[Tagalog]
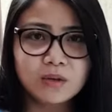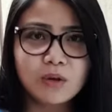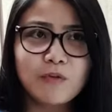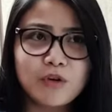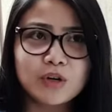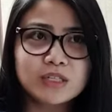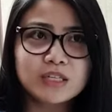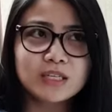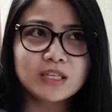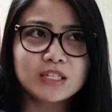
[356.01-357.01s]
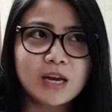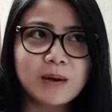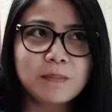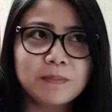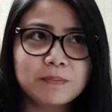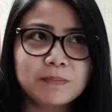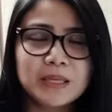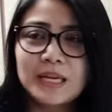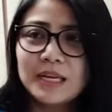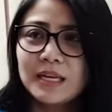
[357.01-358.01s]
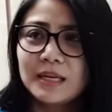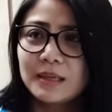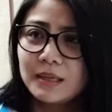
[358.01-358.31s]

though of course, hindi siya madali